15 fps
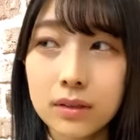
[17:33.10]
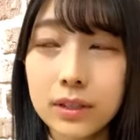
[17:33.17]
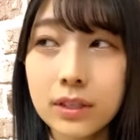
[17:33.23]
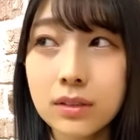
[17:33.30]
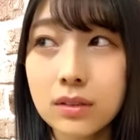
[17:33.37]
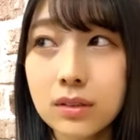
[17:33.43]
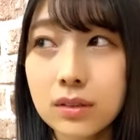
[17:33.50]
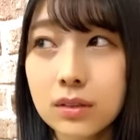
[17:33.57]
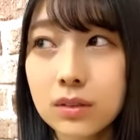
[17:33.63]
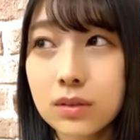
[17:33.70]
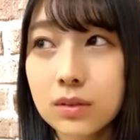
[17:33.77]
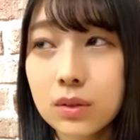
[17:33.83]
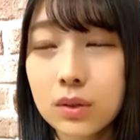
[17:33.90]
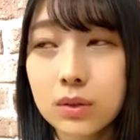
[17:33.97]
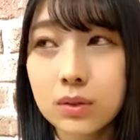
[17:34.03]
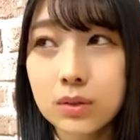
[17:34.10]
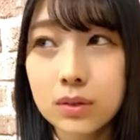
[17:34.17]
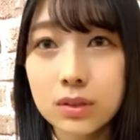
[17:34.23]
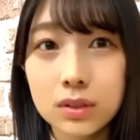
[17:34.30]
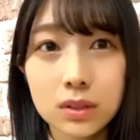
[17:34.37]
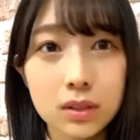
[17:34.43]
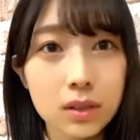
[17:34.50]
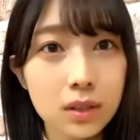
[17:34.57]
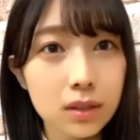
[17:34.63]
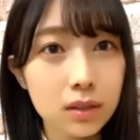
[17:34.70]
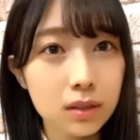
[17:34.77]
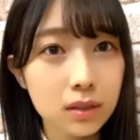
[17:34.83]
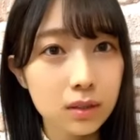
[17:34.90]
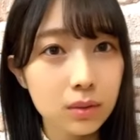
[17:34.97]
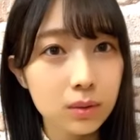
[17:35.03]
レッスンをしなが
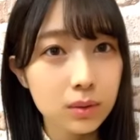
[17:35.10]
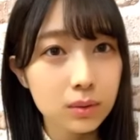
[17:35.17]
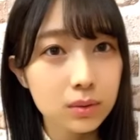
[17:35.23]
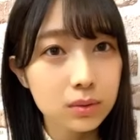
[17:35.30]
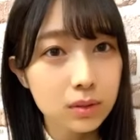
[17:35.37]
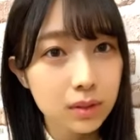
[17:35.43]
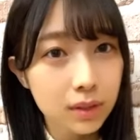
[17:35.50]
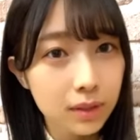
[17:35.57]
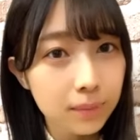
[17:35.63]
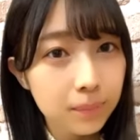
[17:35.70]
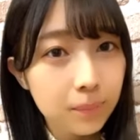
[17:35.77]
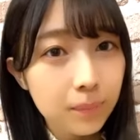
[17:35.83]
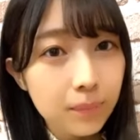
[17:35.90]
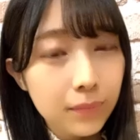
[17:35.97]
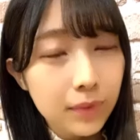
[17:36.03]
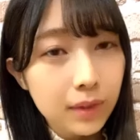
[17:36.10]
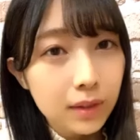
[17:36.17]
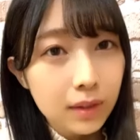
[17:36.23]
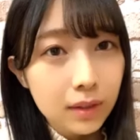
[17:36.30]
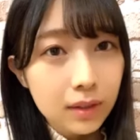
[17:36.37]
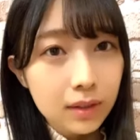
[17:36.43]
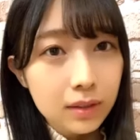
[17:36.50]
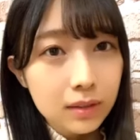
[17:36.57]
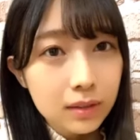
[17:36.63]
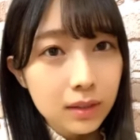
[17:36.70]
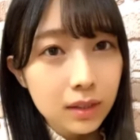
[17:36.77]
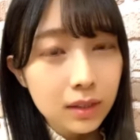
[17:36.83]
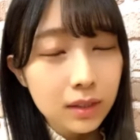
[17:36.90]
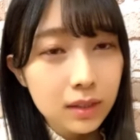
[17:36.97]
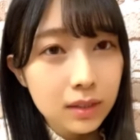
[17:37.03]
らいろいろしてねい
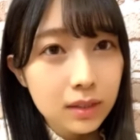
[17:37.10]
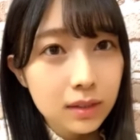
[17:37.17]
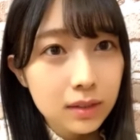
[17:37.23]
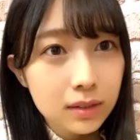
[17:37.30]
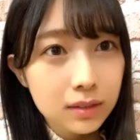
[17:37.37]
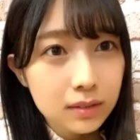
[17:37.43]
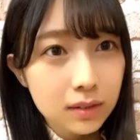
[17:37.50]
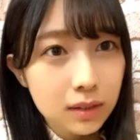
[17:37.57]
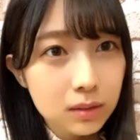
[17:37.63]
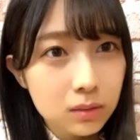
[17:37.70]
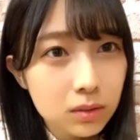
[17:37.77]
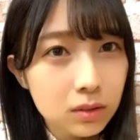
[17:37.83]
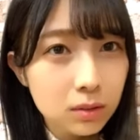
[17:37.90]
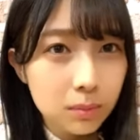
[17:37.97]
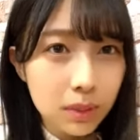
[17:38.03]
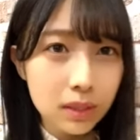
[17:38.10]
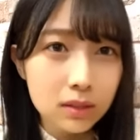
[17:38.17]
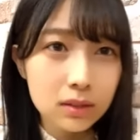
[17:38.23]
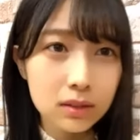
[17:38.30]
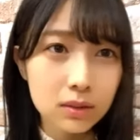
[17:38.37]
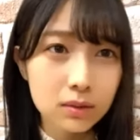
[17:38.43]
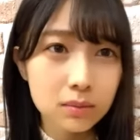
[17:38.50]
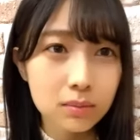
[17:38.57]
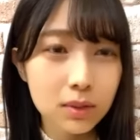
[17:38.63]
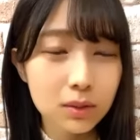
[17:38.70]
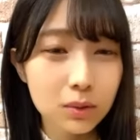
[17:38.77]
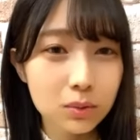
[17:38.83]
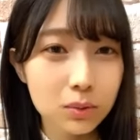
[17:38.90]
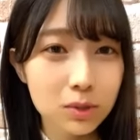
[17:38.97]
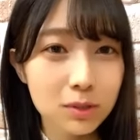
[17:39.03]
やあっという間やったなほんま
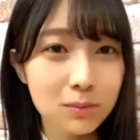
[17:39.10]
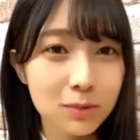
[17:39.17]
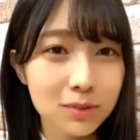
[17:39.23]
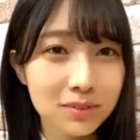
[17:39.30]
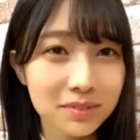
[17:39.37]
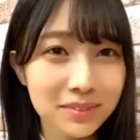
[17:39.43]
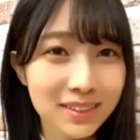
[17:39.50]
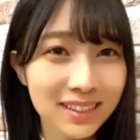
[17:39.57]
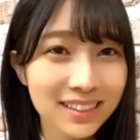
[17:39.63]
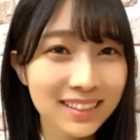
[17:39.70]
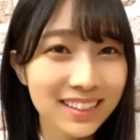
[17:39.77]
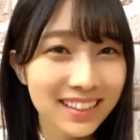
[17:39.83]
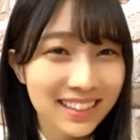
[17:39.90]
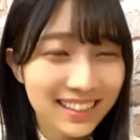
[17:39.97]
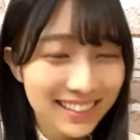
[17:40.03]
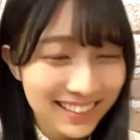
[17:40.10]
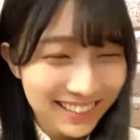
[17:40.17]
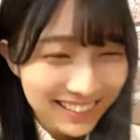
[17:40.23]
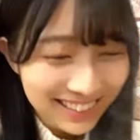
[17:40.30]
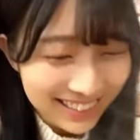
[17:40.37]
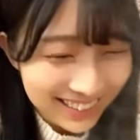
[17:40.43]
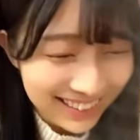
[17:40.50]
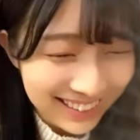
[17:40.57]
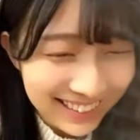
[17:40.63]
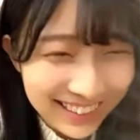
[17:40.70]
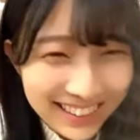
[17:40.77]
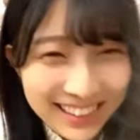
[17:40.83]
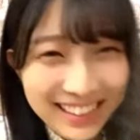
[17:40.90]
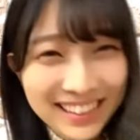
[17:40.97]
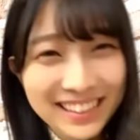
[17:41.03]
今年もなんか
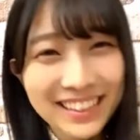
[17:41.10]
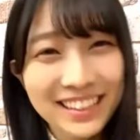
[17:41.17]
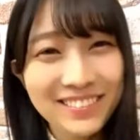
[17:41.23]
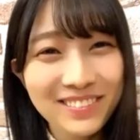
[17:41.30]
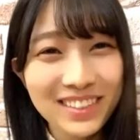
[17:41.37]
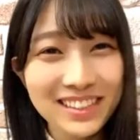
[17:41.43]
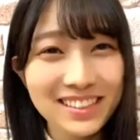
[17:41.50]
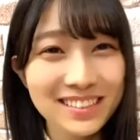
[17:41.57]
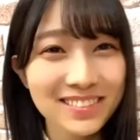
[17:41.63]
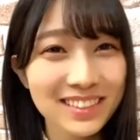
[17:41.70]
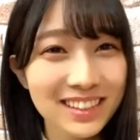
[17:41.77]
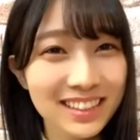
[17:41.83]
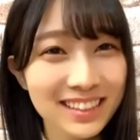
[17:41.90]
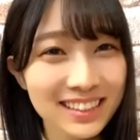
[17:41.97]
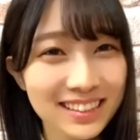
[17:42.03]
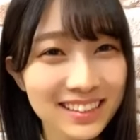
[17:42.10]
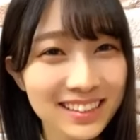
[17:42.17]
年末みたいな